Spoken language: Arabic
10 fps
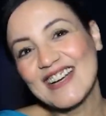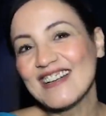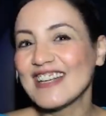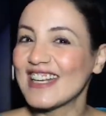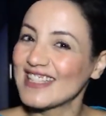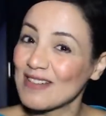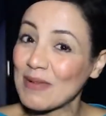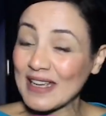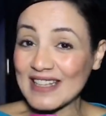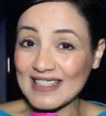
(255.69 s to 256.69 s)
تنقول لك راه
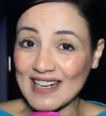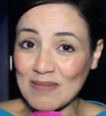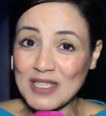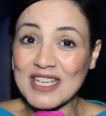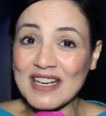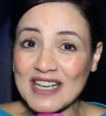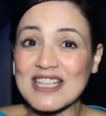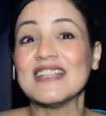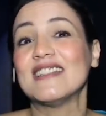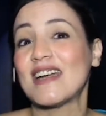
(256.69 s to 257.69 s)
تنبغيك انت راه ماشي
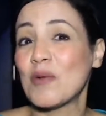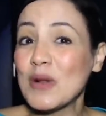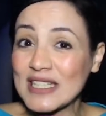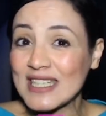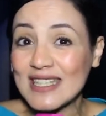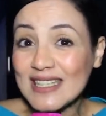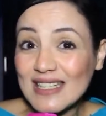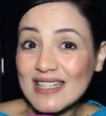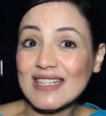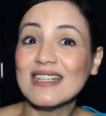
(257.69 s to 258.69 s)
الراجل انت راه ولدي
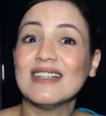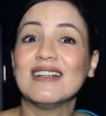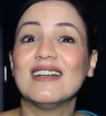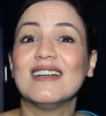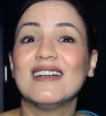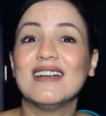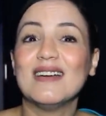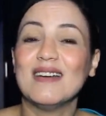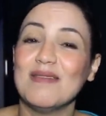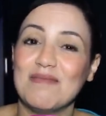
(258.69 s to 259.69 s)

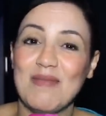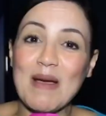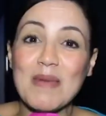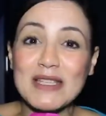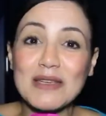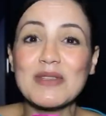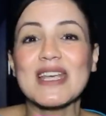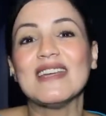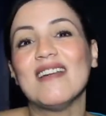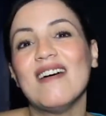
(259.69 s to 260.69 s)
آه، مع مهدي
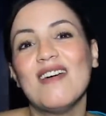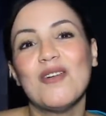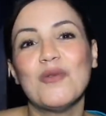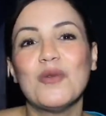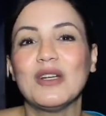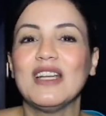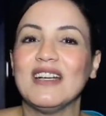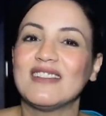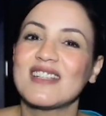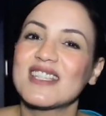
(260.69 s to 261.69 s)
وزينه والله
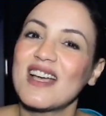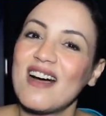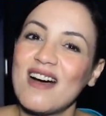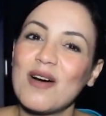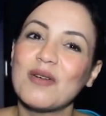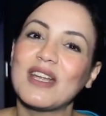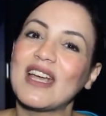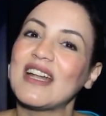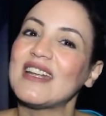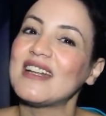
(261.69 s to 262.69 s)
يعطيك الصحه والله
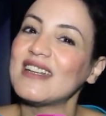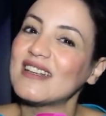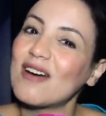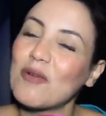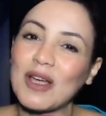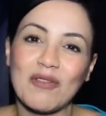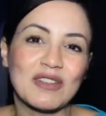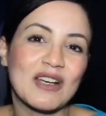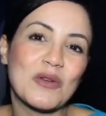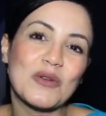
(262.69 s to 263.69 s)
يخليك لينا
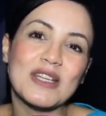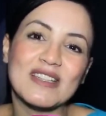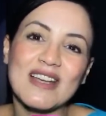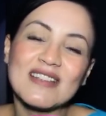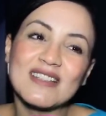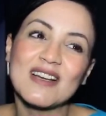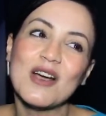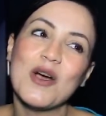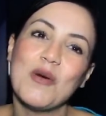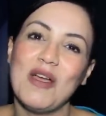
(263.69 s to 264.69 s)
ويحفظك الوليدات
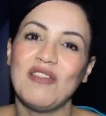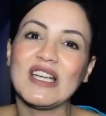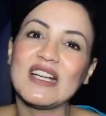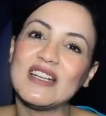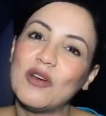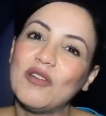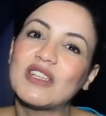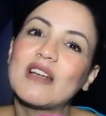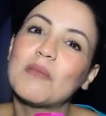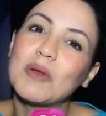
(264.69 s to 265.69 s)
ويحفظك لينا
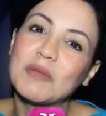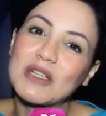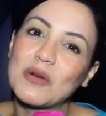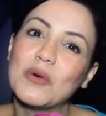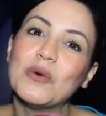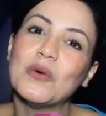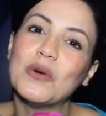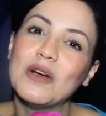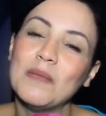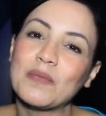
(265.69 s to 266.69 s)
ويحفظك لميمتك
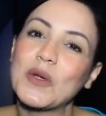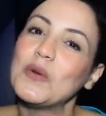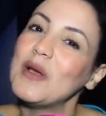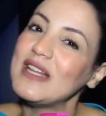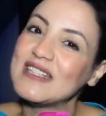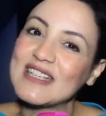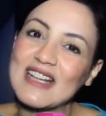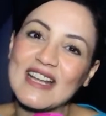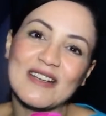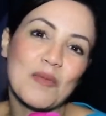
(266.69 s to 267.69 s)

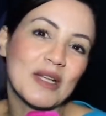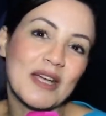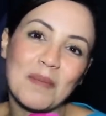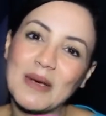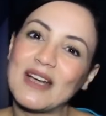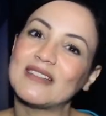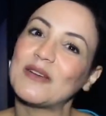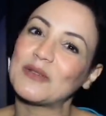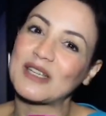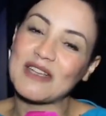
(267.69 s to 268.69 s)
والوالديك لانهم الله يعمرها
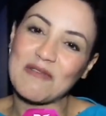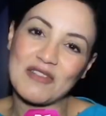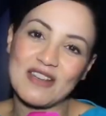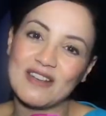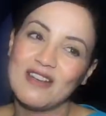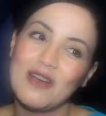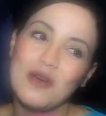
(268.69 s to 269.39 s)
دار وظريفين